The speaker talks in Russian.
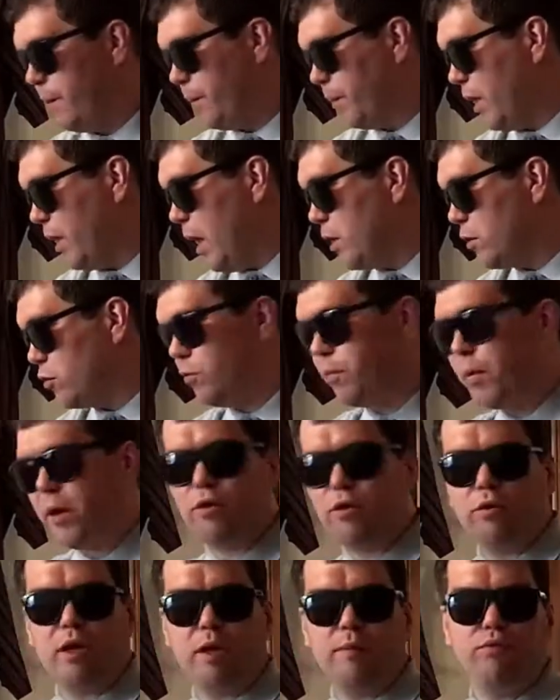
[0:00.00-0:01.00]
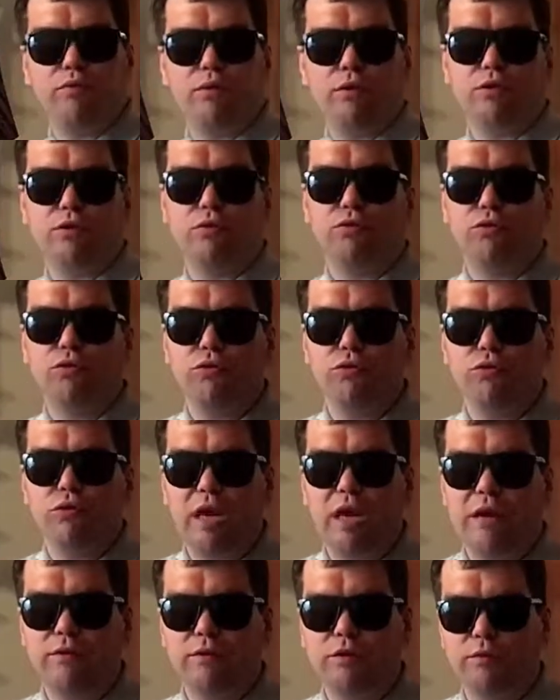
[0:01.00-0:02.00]
Дальше он пойдет работать. Он
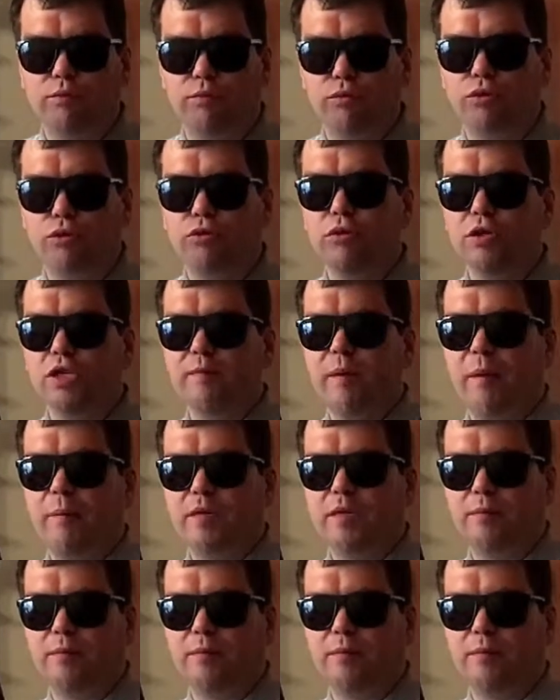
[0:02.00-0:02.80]
трудоустраиваться будет тоже с мамой,